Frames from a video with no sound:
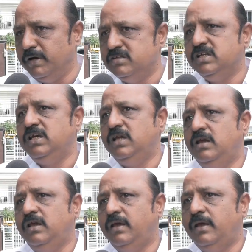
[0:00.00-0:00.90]
మంచి
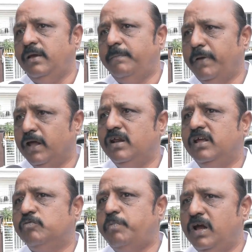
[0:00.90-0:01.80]
పేరుని
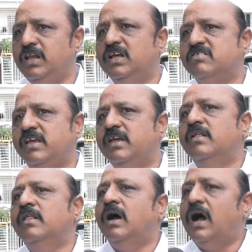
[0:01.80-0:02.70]
స్పాయిల్ చేసి
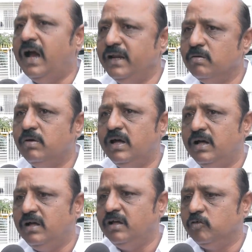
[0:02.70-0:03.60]
ఆయన కూడా
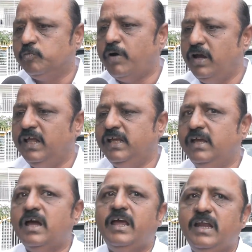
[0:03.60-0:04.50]
స్పాయిల్ అయ్యి
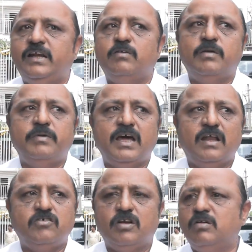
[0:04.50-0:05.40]
హైలైట్ అవుదామనే
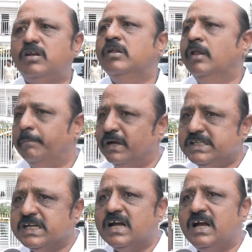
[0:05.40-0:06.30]
ఆలోచనలో ఉన్నారు
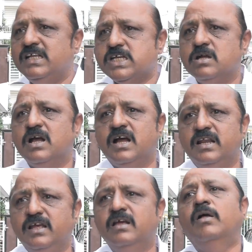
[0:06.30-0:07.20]
మంచిగా కానీ చెడుగా
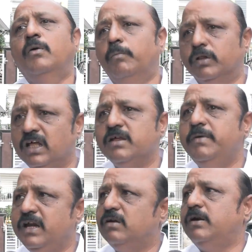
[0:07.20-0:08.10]
కానీ మొత్తానికి
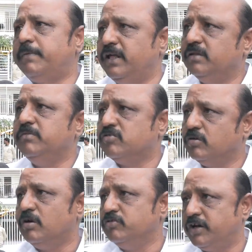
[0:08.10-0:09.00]
మీడియాలో ఉండే ప్రయత్నం
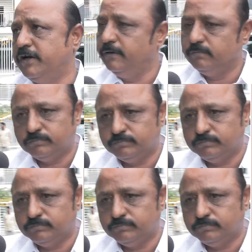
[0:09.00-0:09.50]
చేస్తున్నాడు కౌశిక్ రెడ్డి